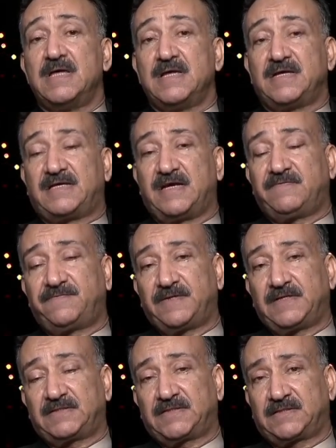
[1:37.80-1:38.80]
كيف
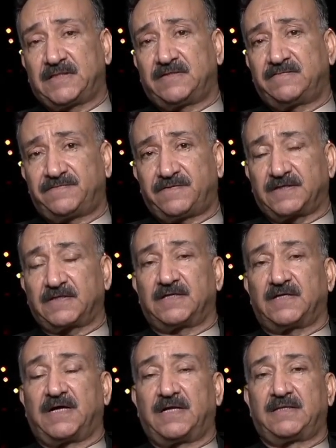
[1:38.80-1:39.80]
تتدفق
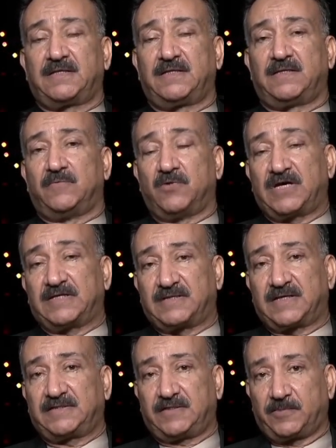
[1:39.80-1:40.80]
هذه
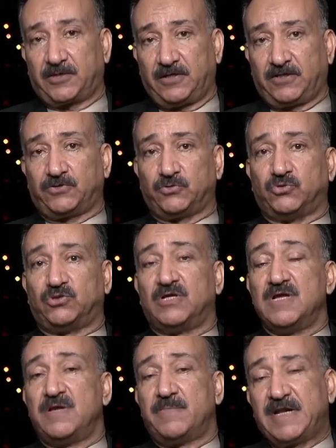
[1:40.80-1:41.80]
المخدرات عبر الحدود؟
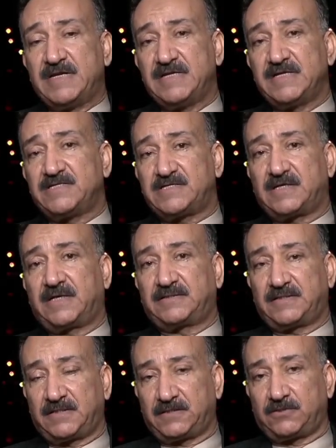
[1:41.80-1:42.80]
من هي الجهات
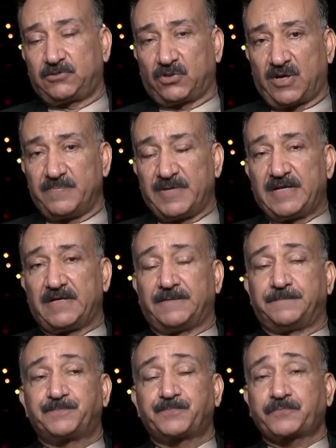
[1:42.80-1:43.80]
التي تؤمنها؟
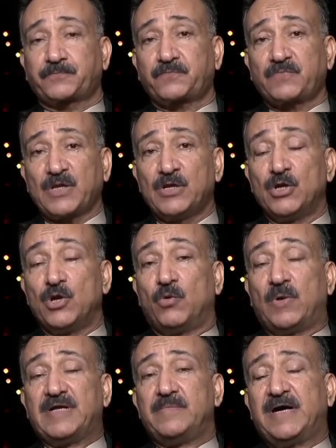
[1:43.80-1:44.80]

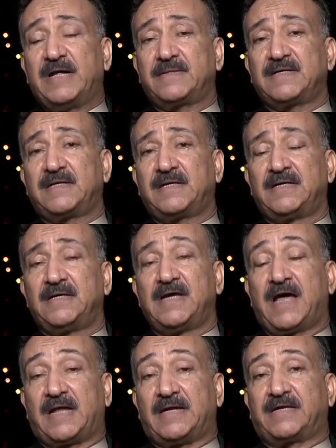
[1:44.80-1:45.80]
ولماذا
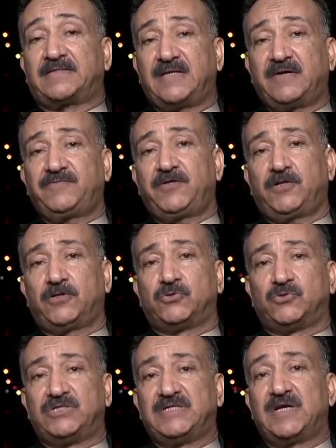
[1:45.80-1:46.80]
الاكتاف
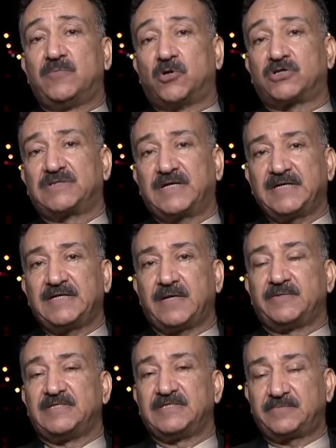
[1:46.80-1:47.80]
الحدوديه مرتخيه
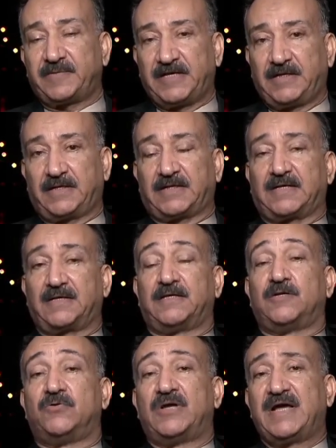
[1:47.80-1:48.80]
بالنسبه للعراق؟
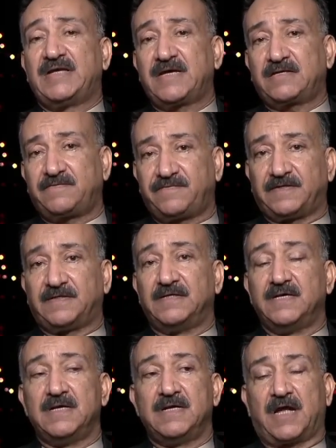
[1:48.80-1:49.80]
لانه لا يكفي
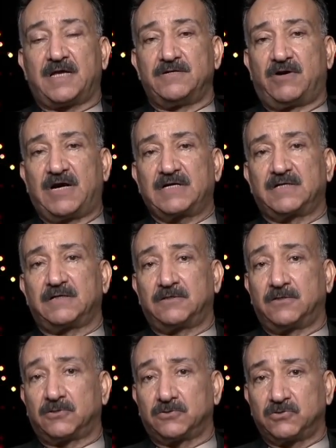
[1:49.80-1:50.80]
ان نحقق
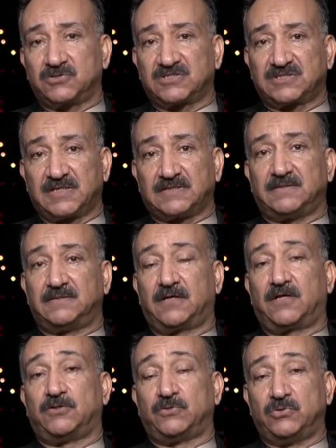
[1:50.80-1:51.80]
خطوط صد
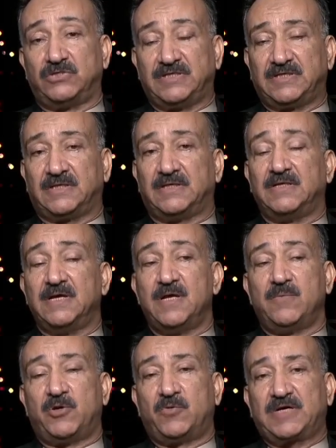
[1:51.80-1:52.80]
حدوديه
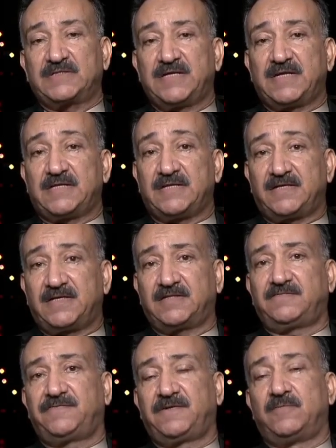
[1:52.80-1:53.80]
بالوقت الذي
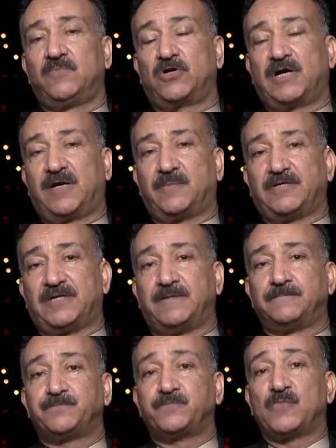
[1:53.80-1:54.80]
الكتف المقابل
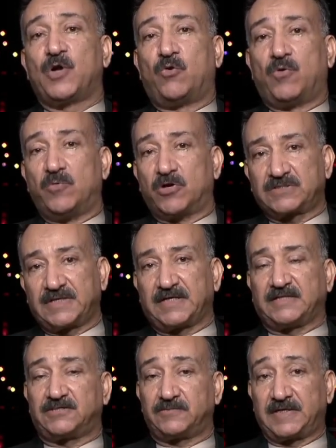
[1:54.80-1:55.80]
هو
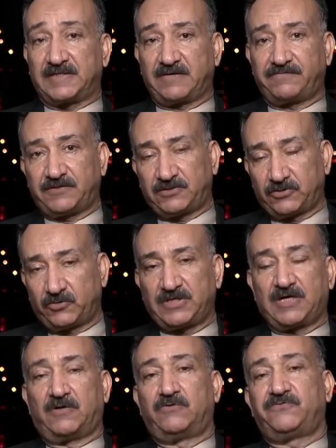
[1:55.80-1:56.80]
مرتخي سواء كان في سوريا
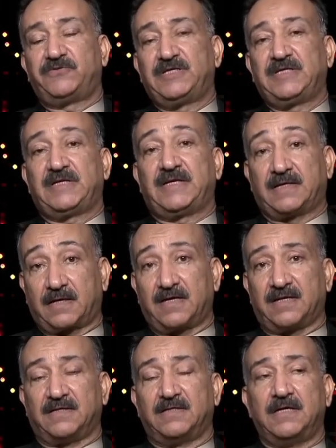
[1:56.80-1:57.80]
أو في
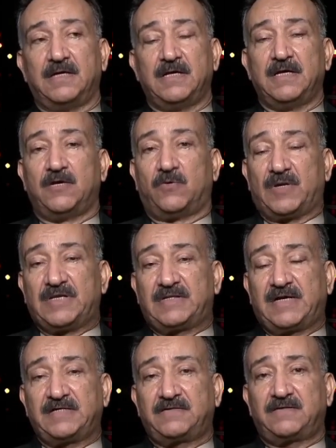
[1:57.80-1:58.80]
إيران
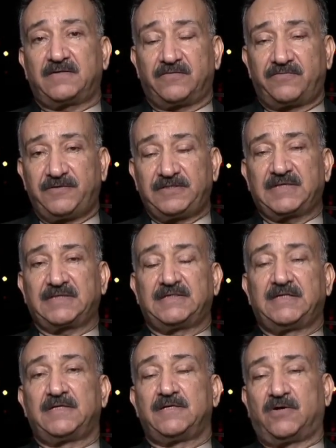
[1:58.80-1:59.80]
ولذلك في
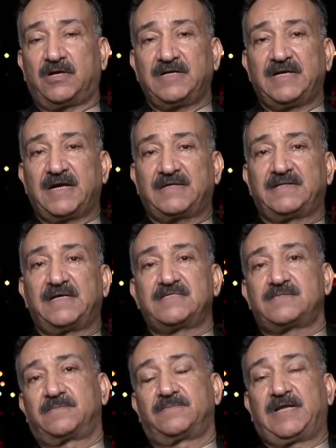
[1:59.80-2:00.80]
تقدير أنه إحنا نحتاج
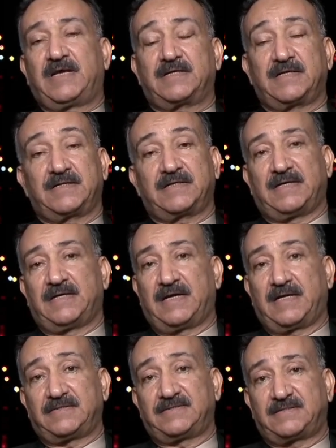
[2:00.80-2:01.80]
بالحقيقة إلى
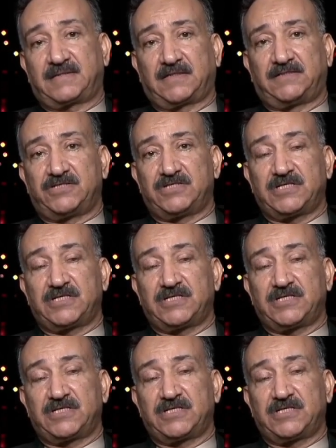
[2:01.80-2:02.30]
هذه الاستراتيجية